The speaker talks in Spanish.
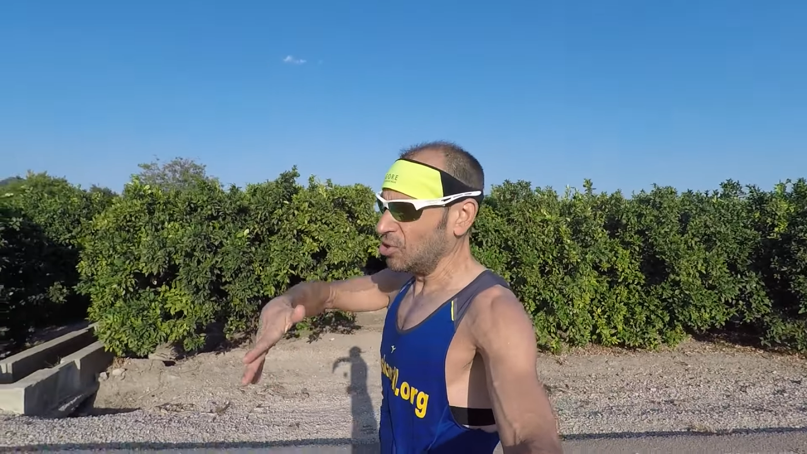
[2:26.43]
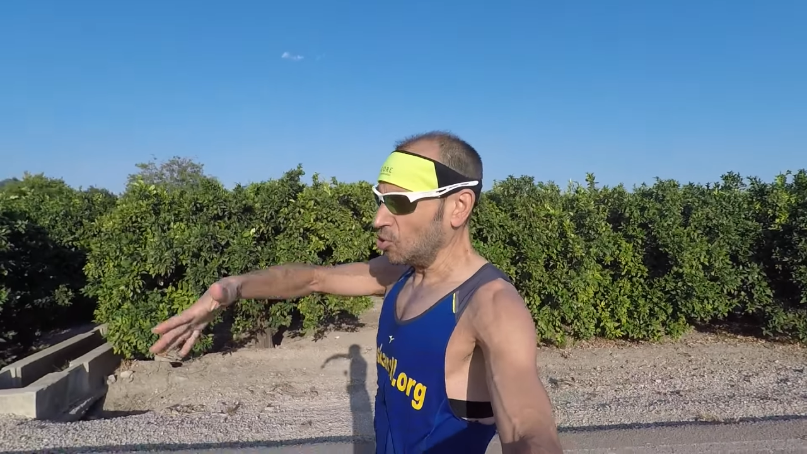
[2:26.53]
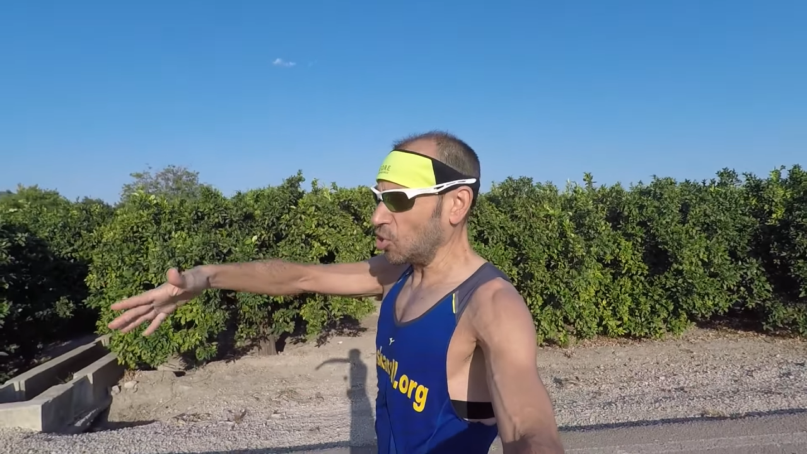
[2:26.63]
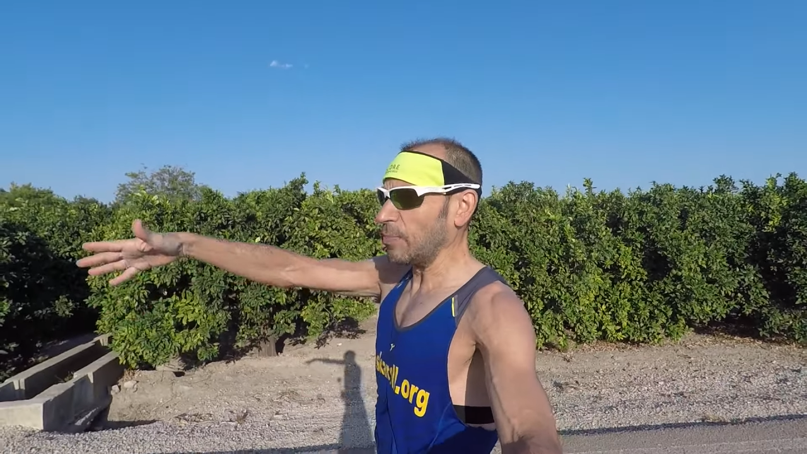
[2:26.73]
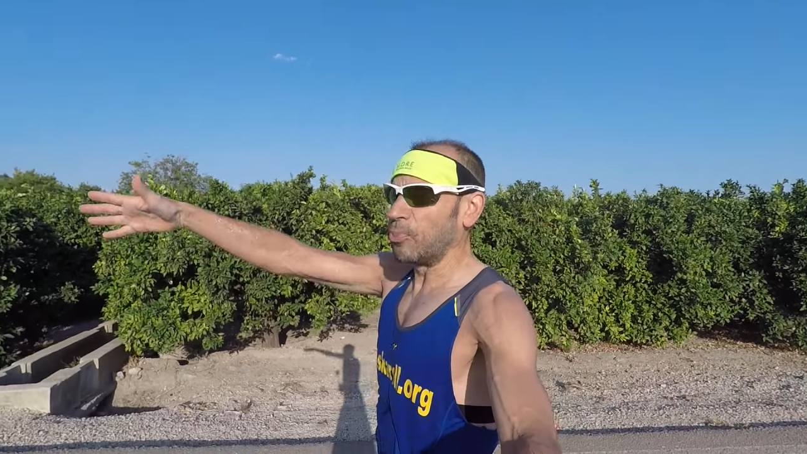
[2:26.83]

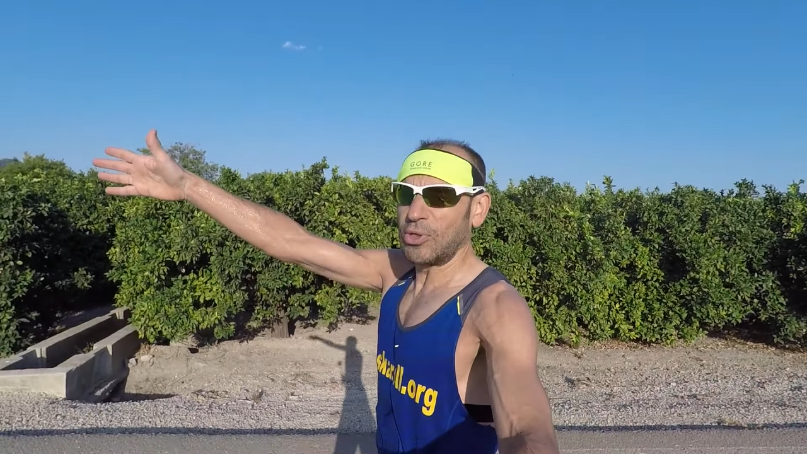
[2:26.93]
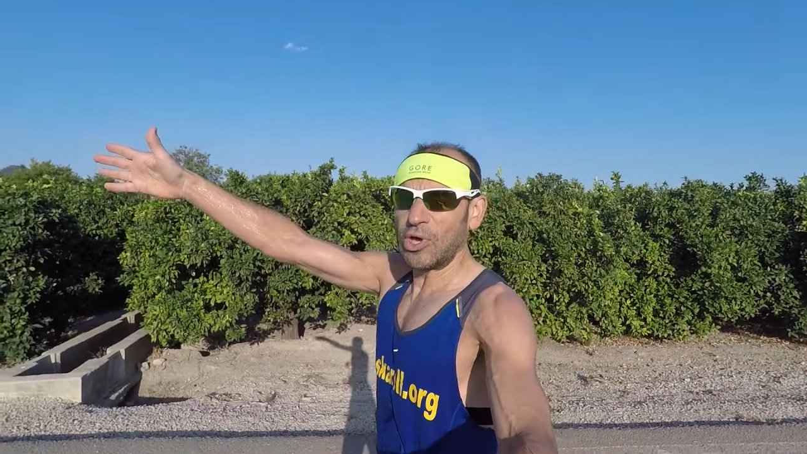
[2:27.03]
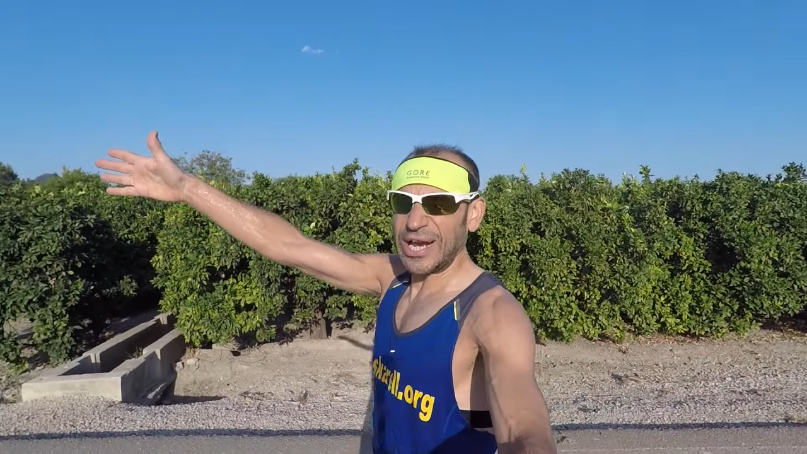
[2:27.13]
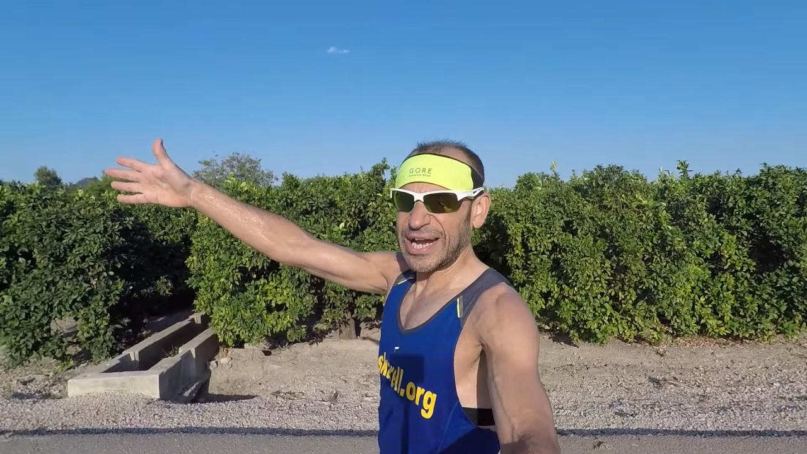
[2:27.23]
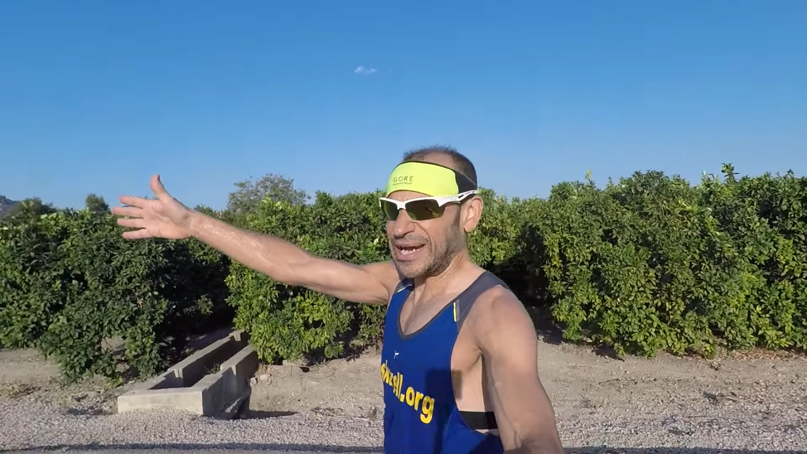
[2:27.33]
lo que puedo
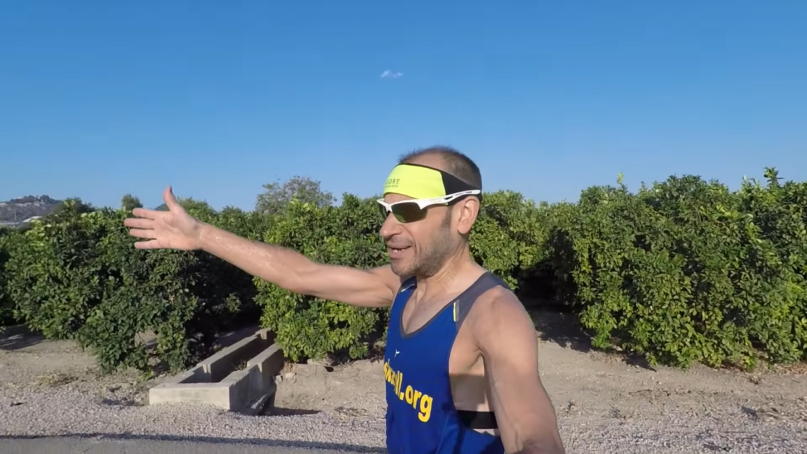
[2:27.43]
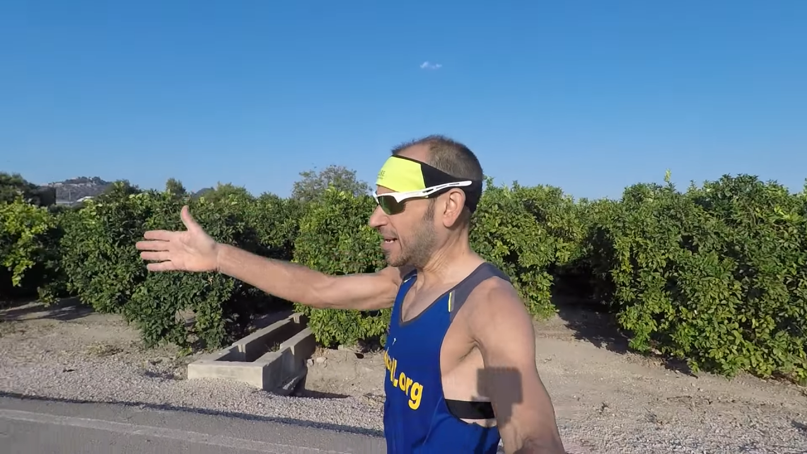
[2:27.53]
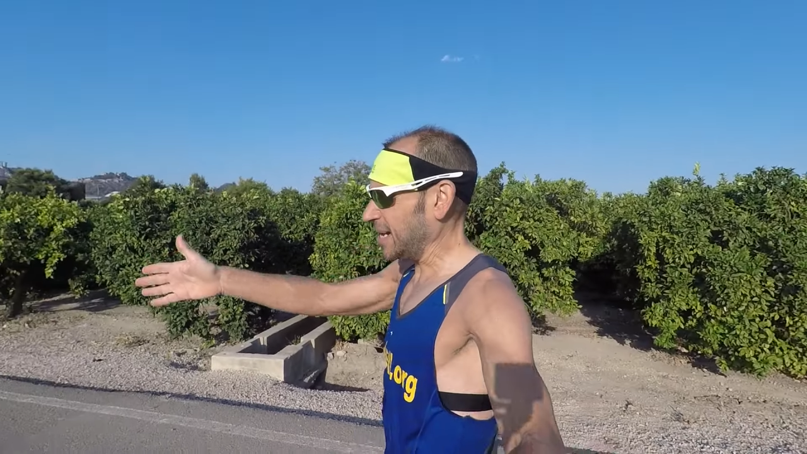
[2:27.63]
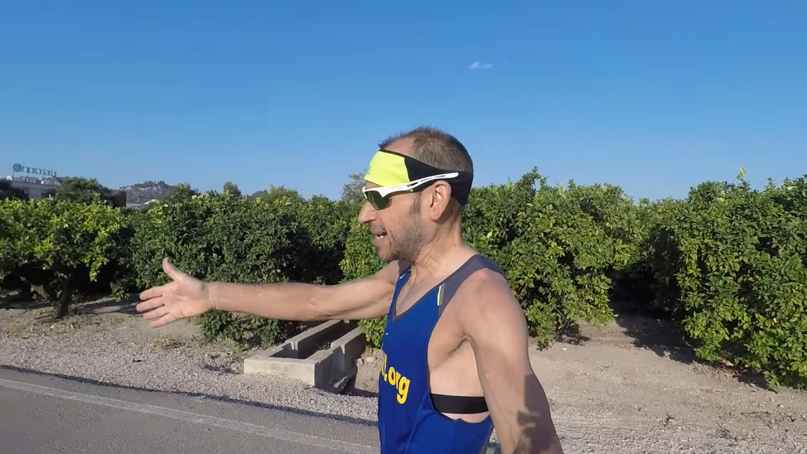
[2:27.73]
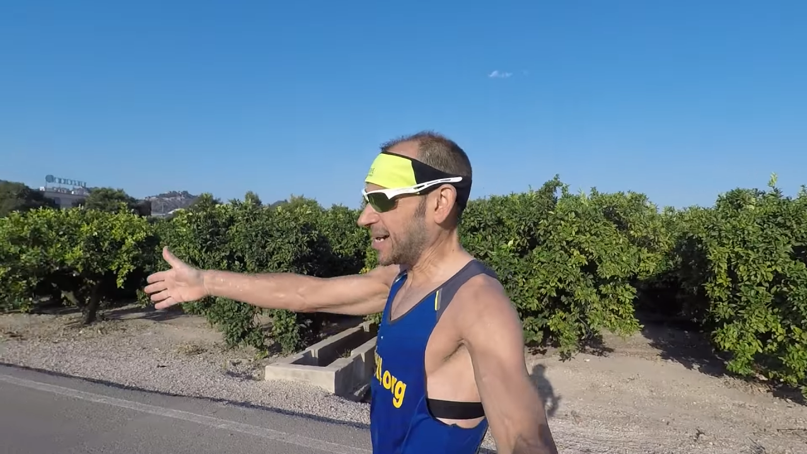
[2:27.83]
alargar,
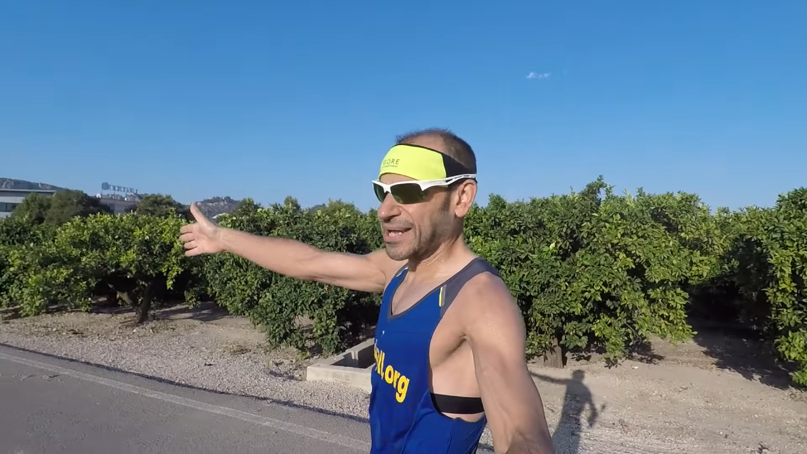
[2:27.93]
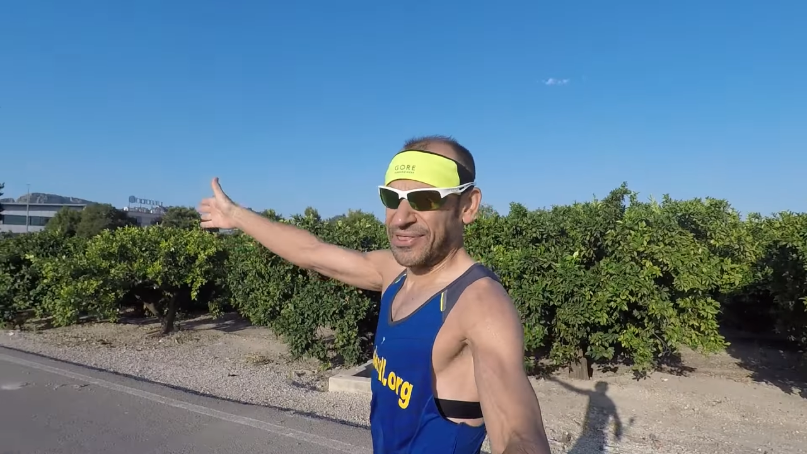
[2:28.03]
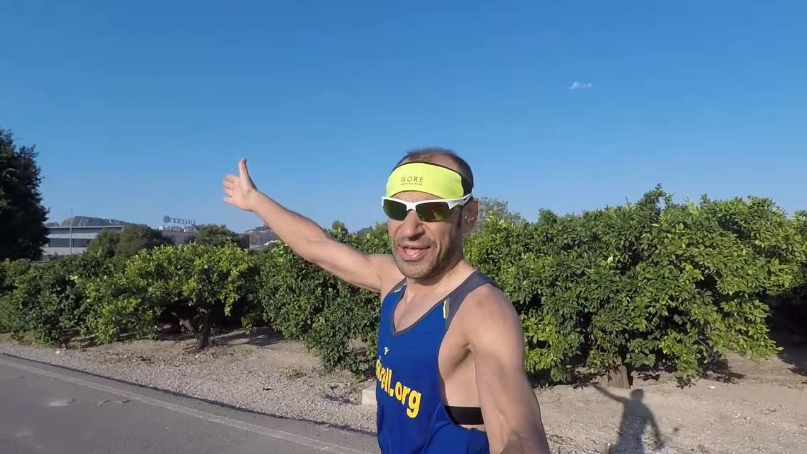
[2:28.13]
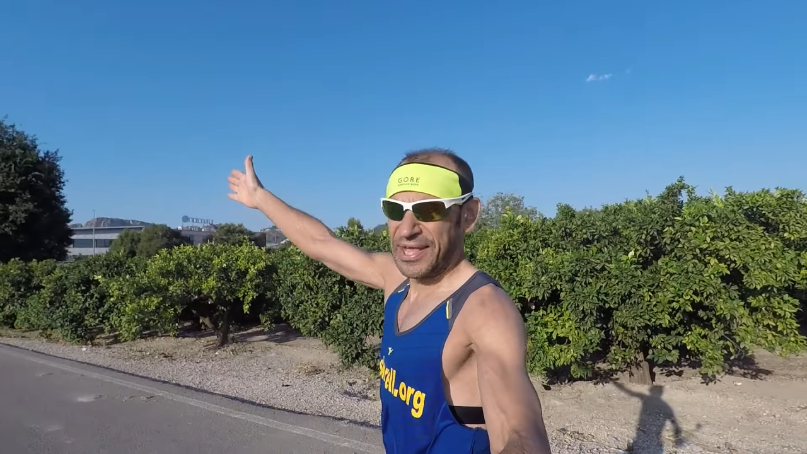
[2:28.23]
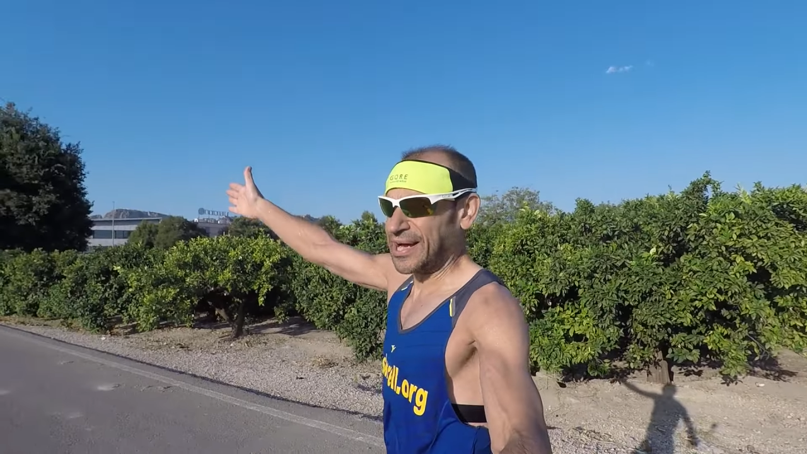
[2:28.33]
alargar
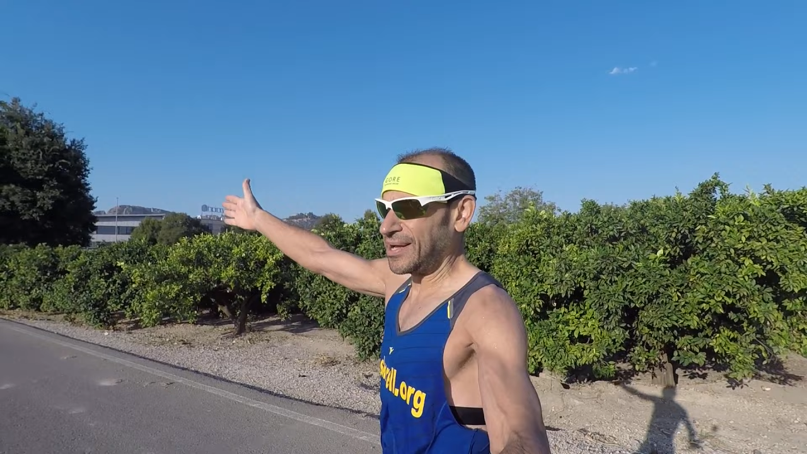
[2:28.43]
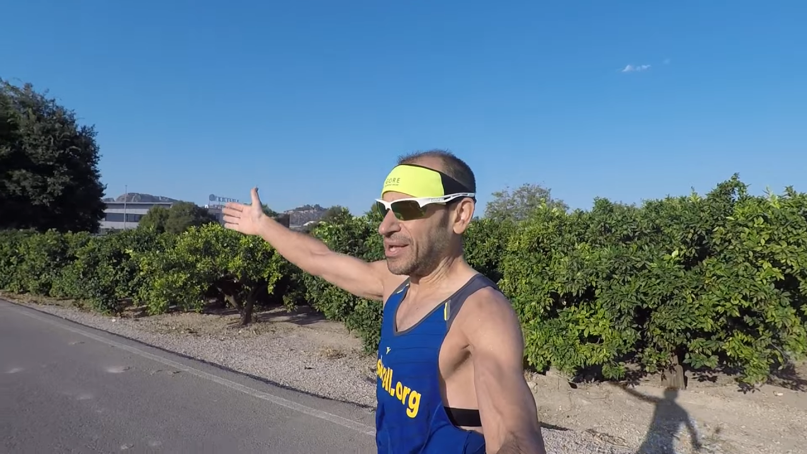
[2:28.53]
hacia allá